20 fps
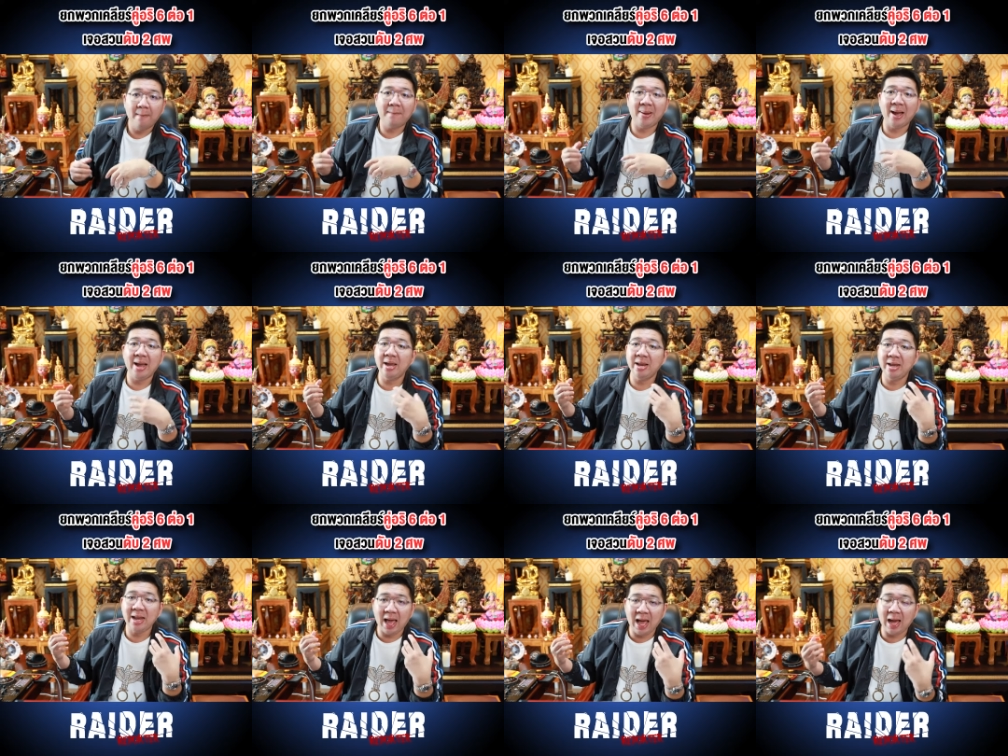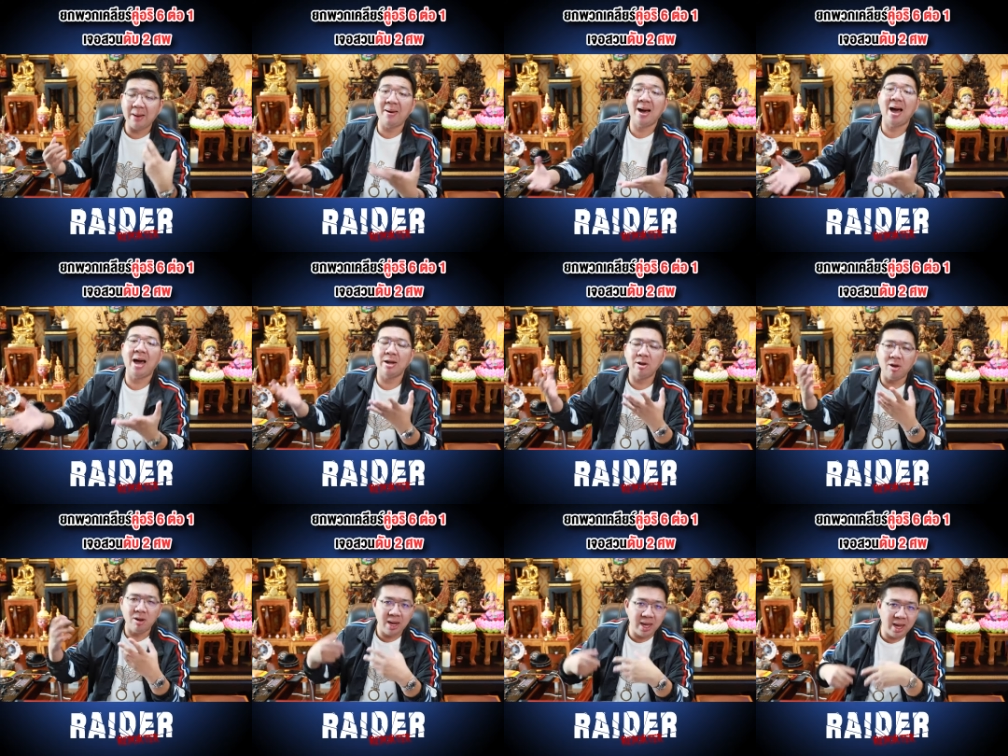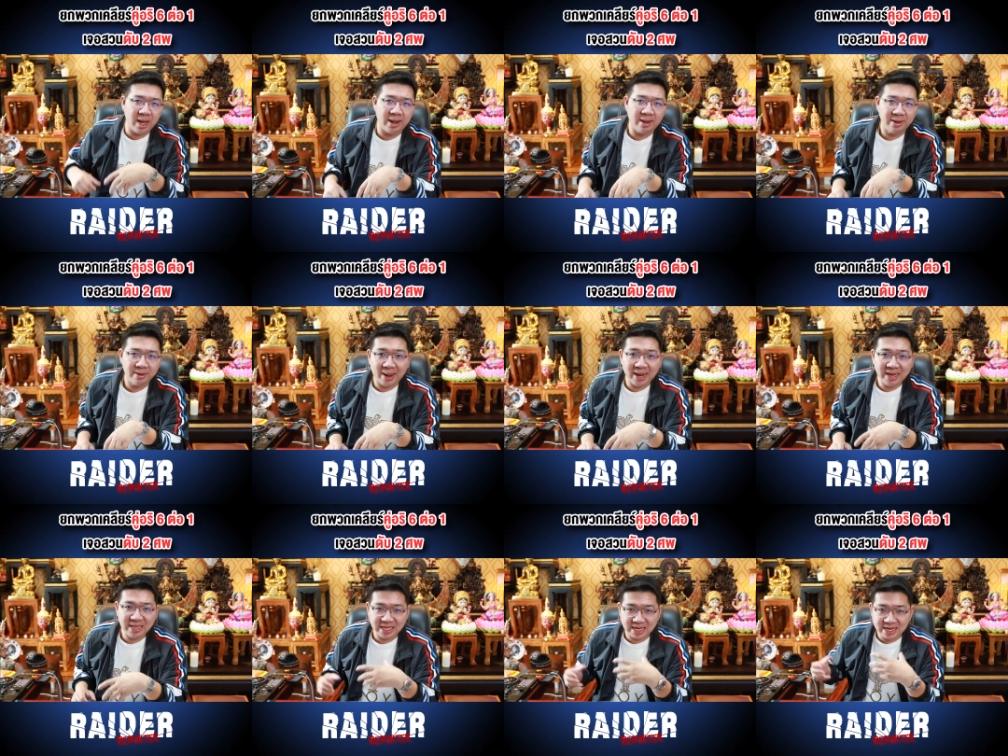ไปหน้าบ้านเขาเลย ไป
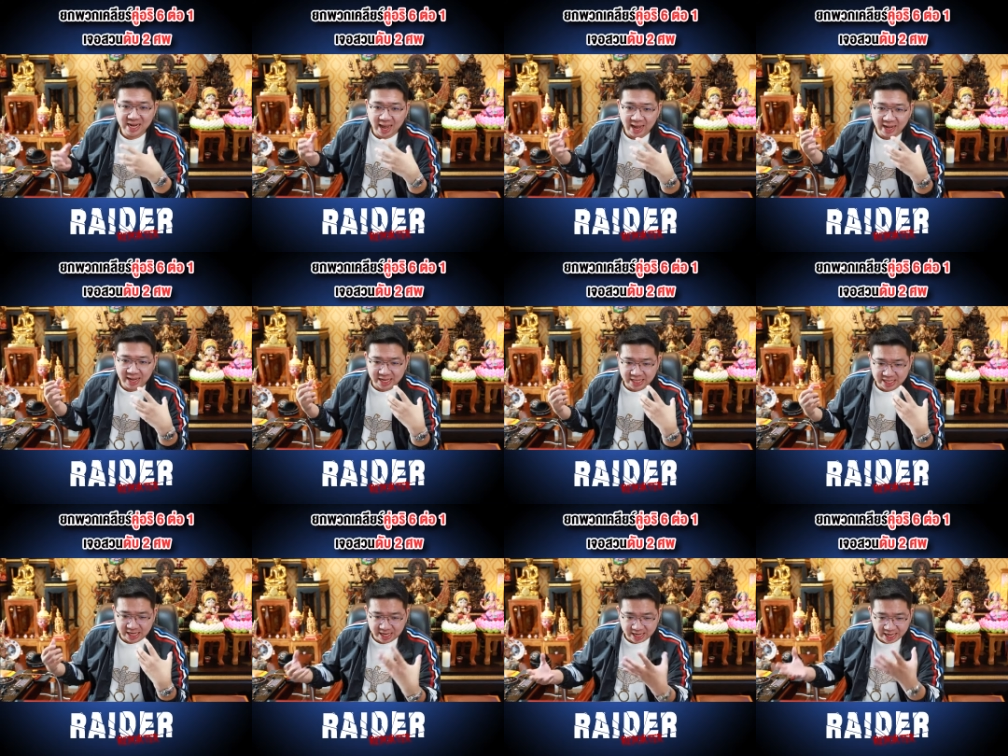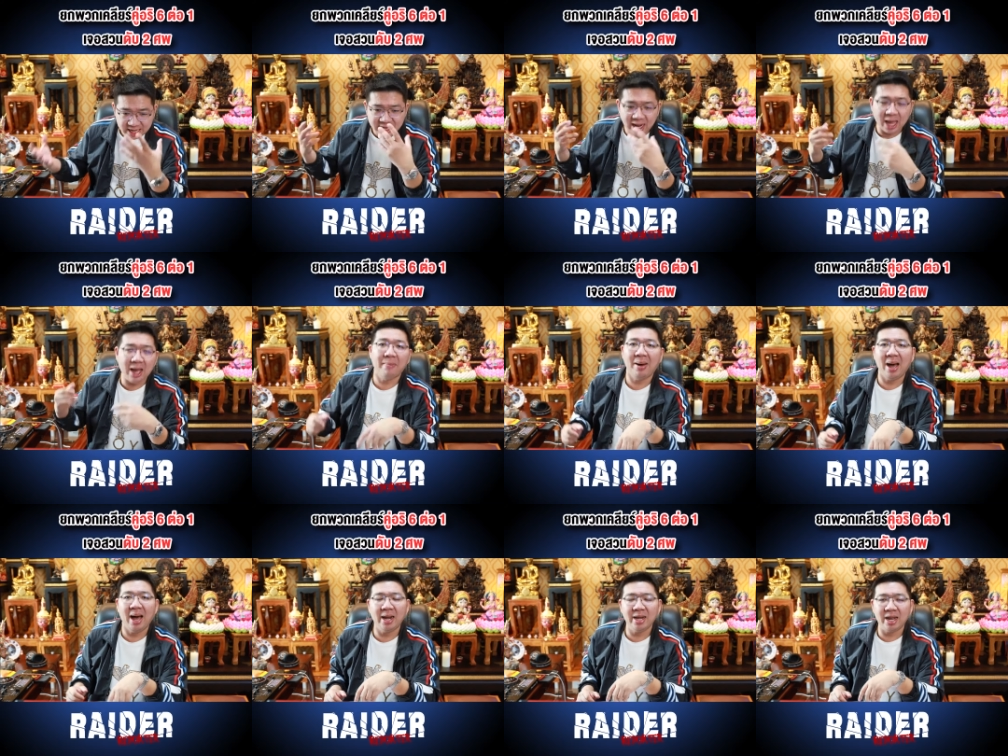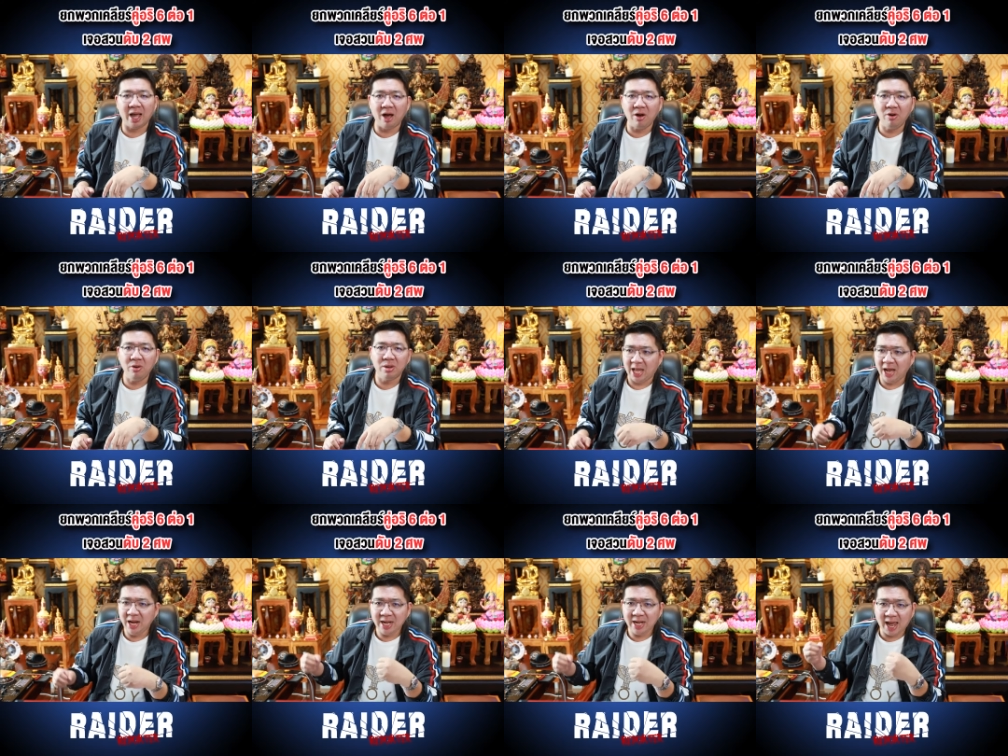แสดงอิทธิฤทธิ์หน้าบ้านเขา
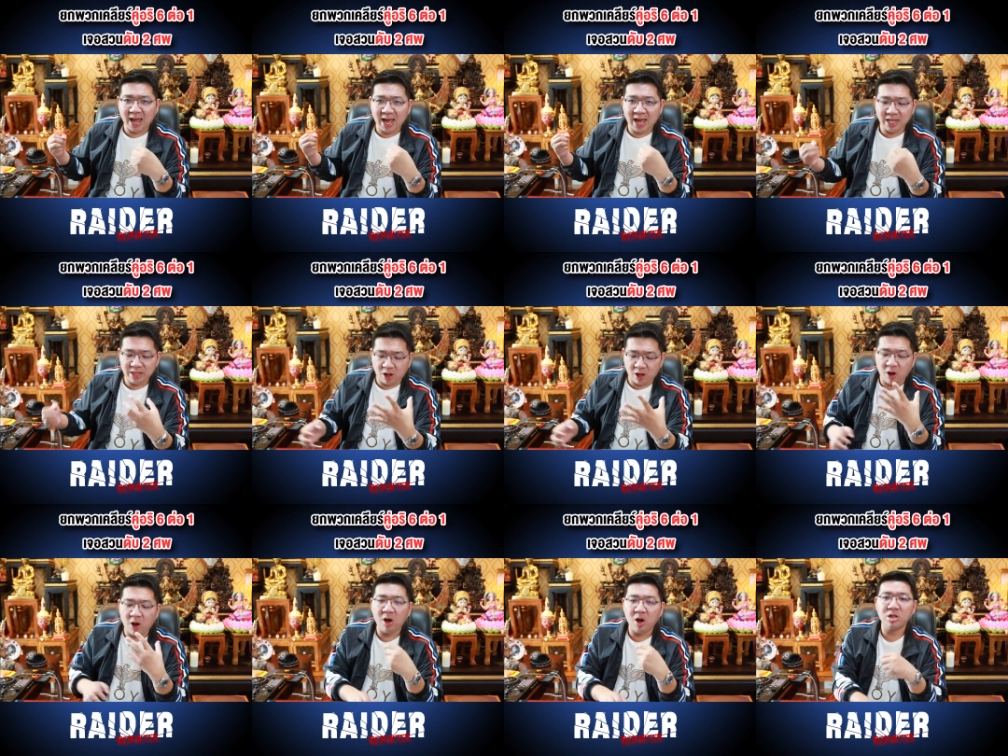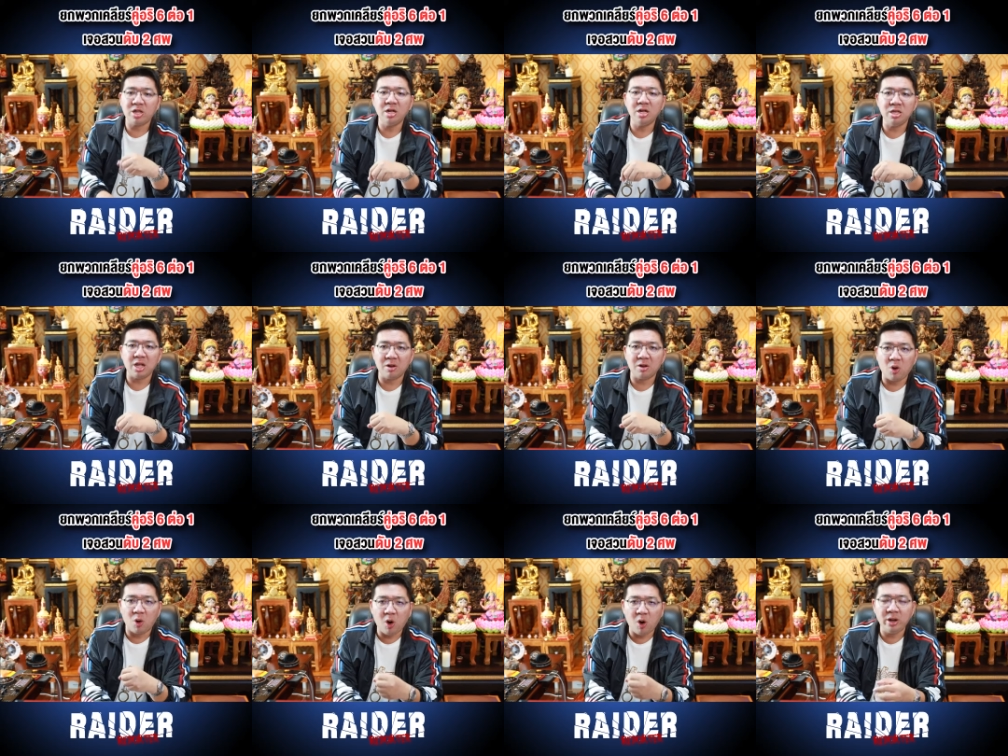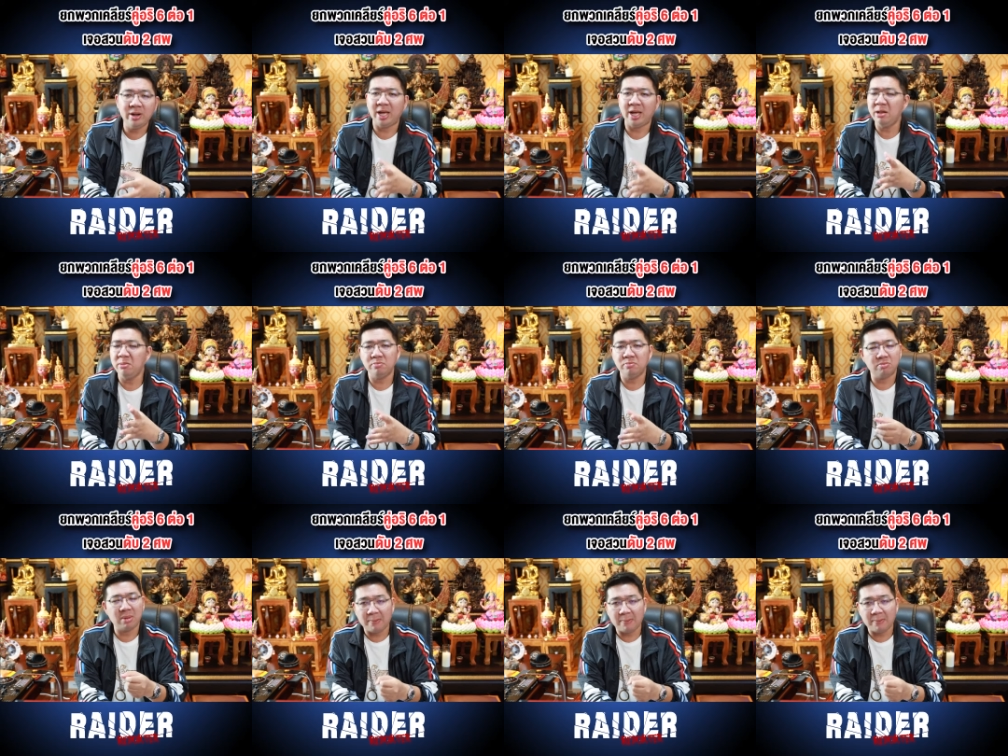ทั้งด่าทอทั้งตะโกนทั้ง